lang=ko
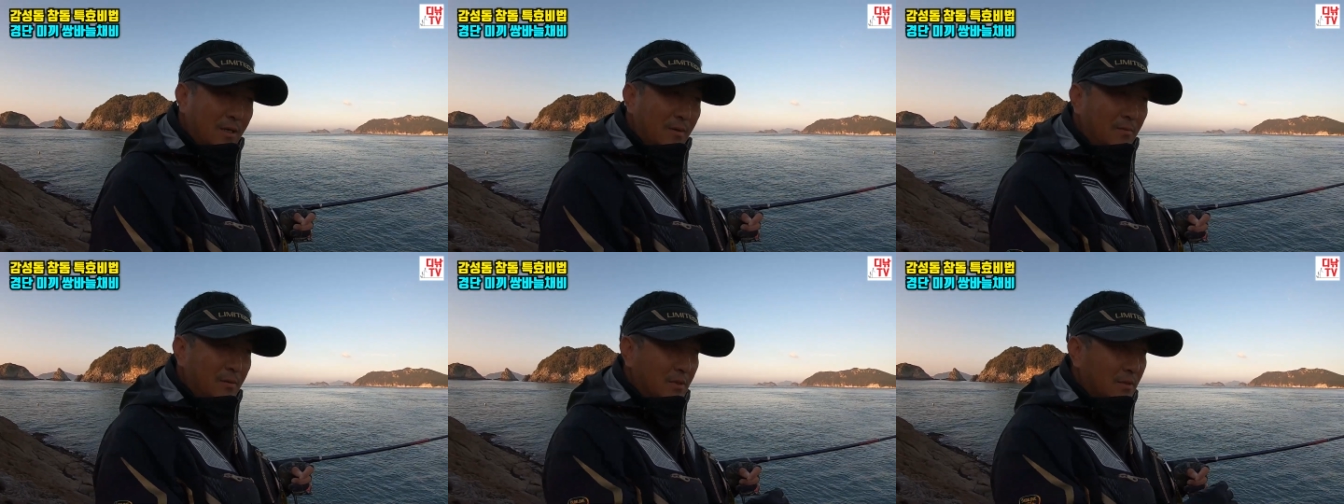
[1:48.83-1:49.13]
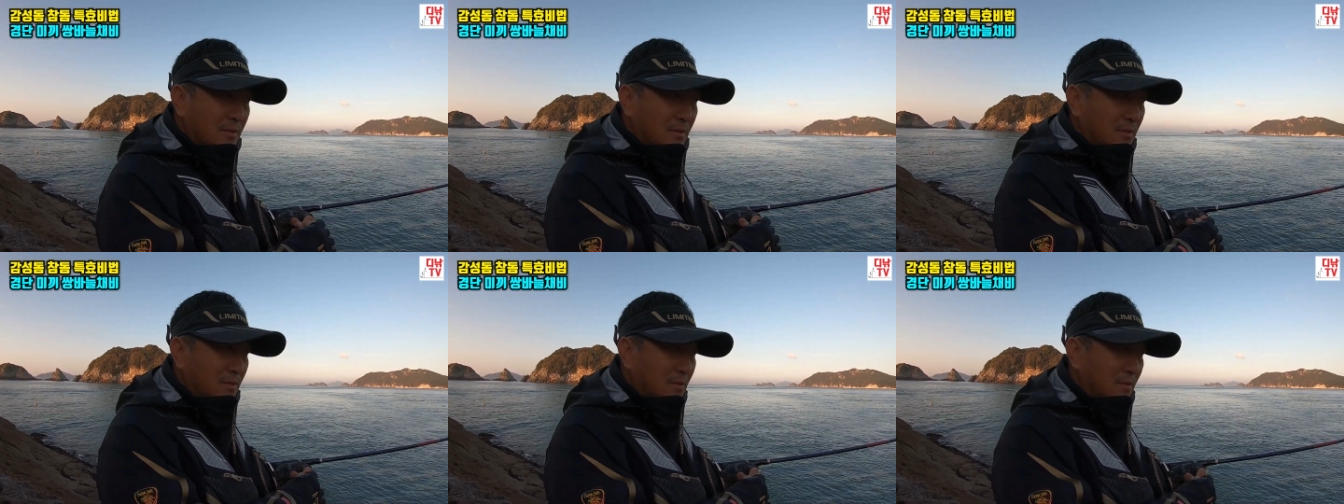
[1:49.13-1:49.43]

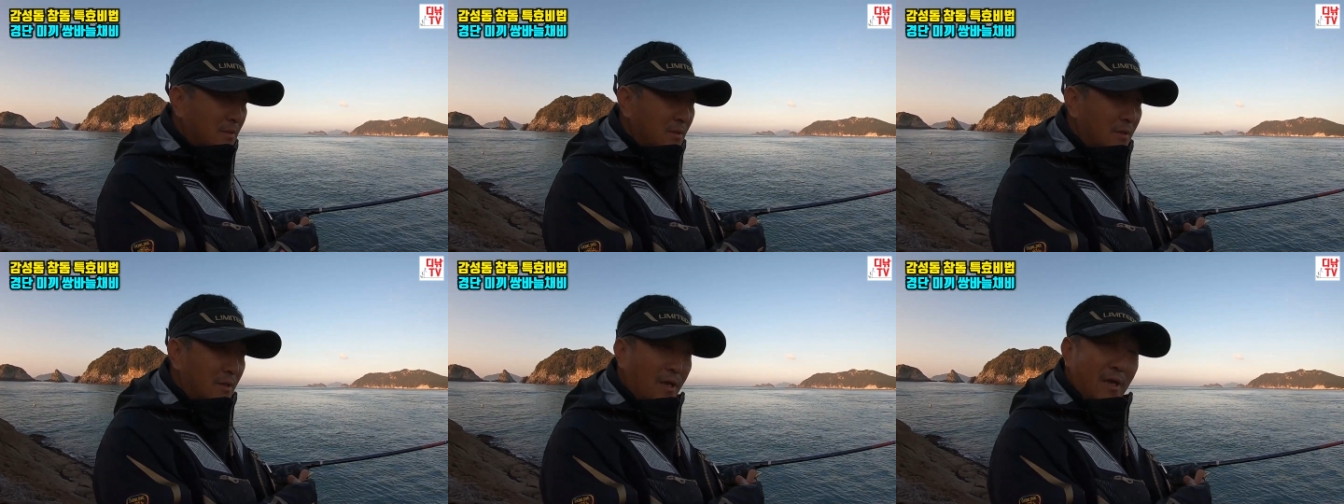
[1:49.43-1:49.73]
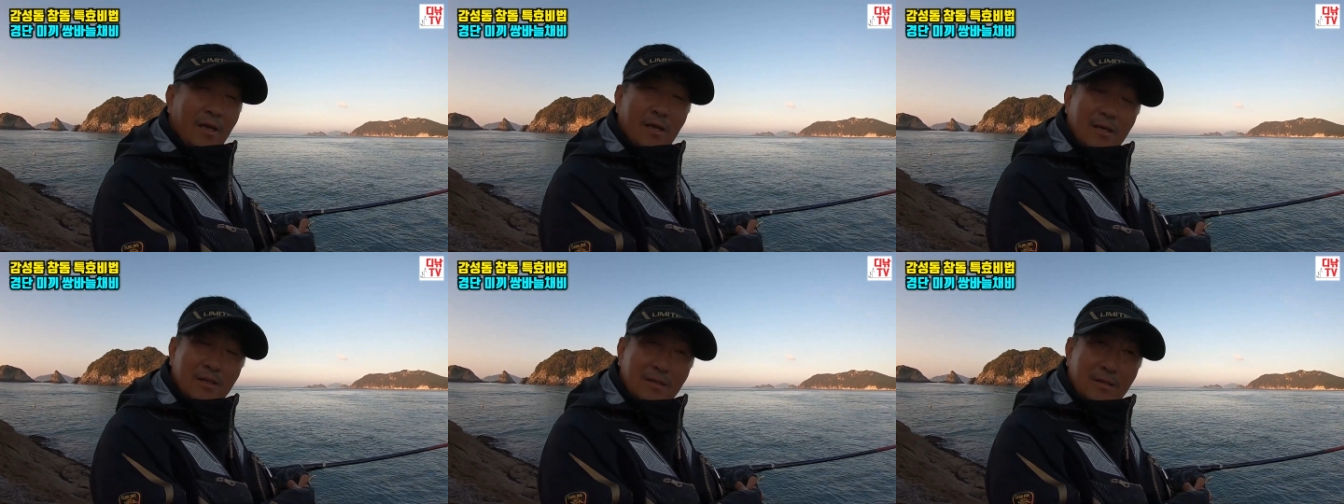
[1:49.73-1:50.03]
힘든 음.
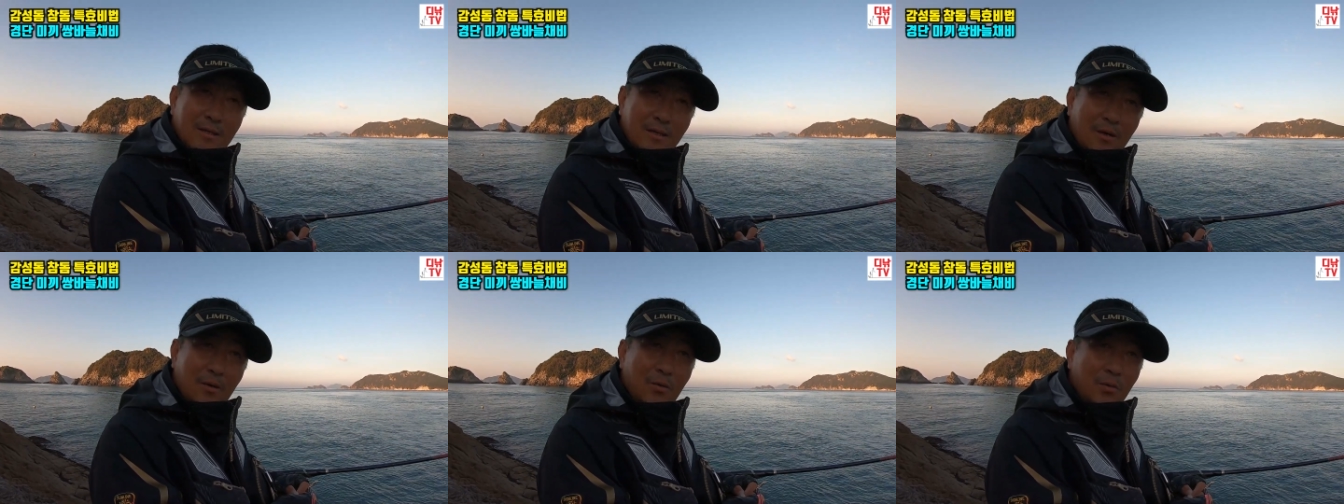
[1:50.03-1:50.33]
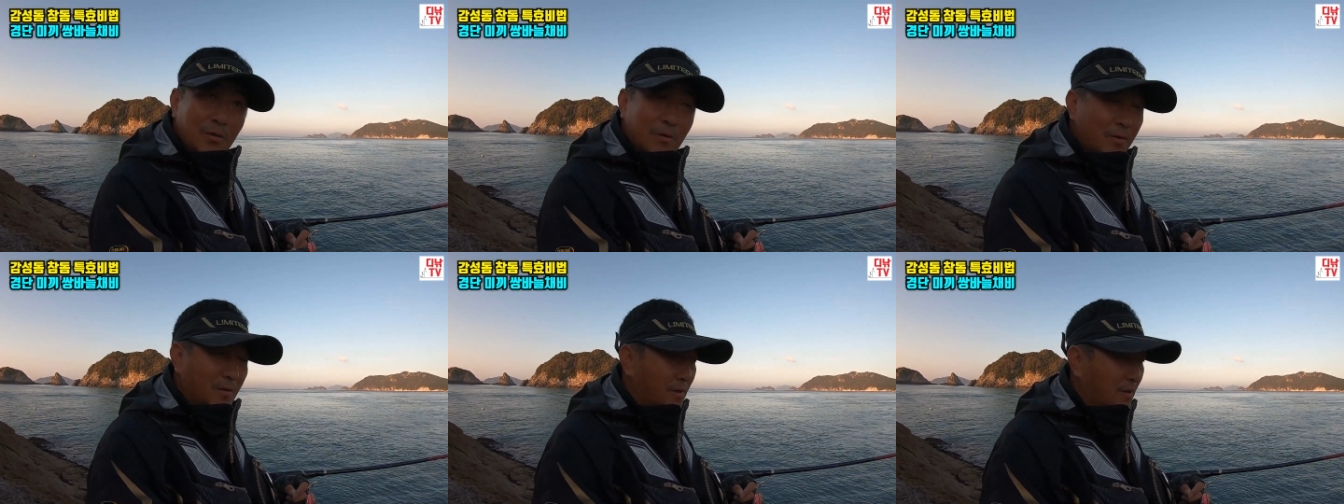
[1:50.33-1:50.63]
게
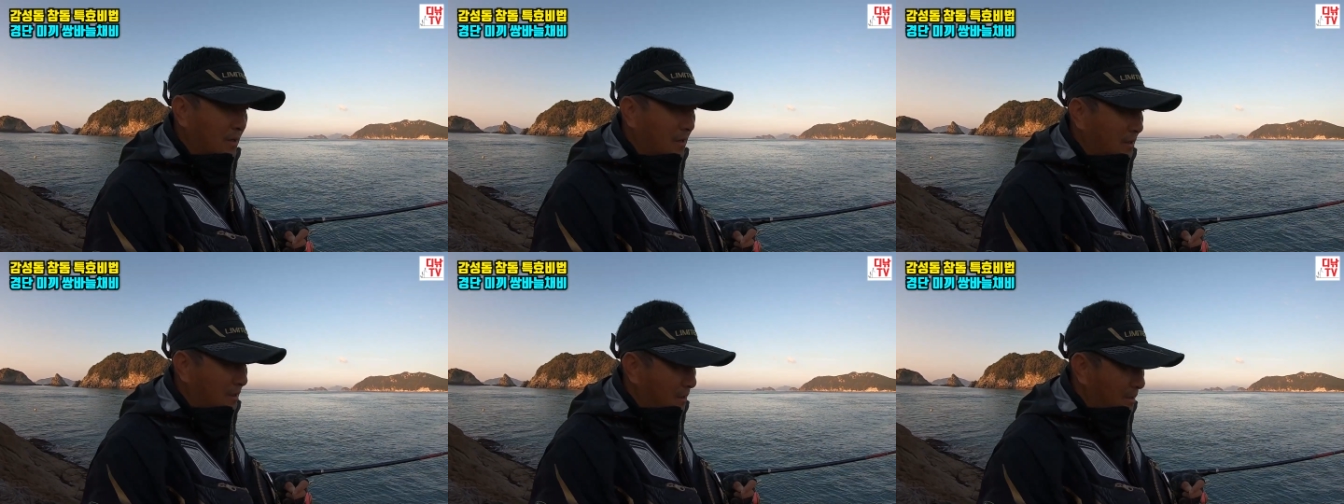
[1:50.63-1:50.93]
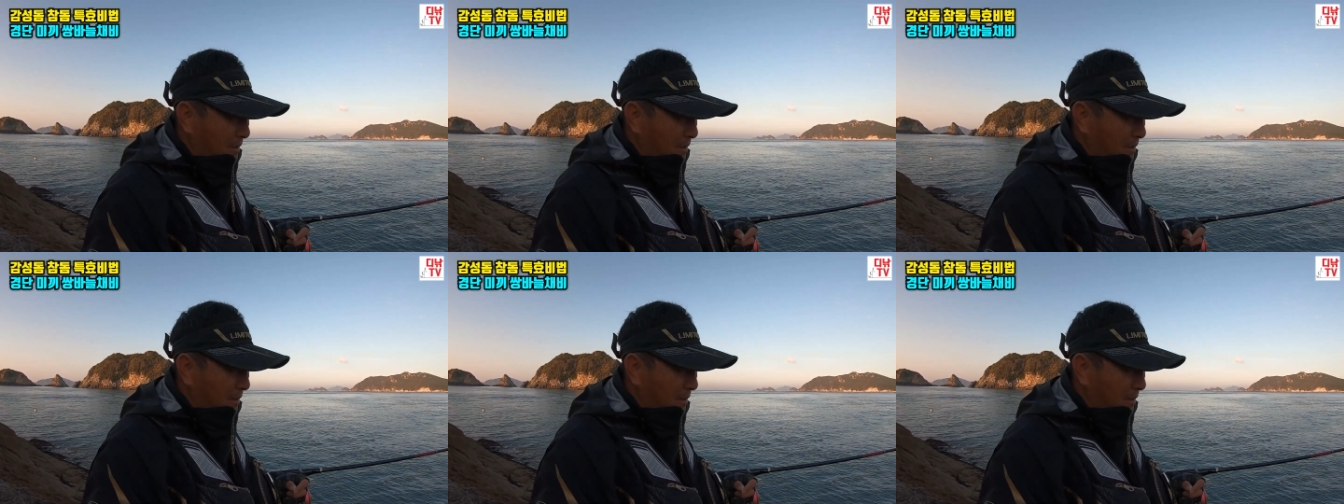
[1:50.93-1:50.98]
있더라고요. 예.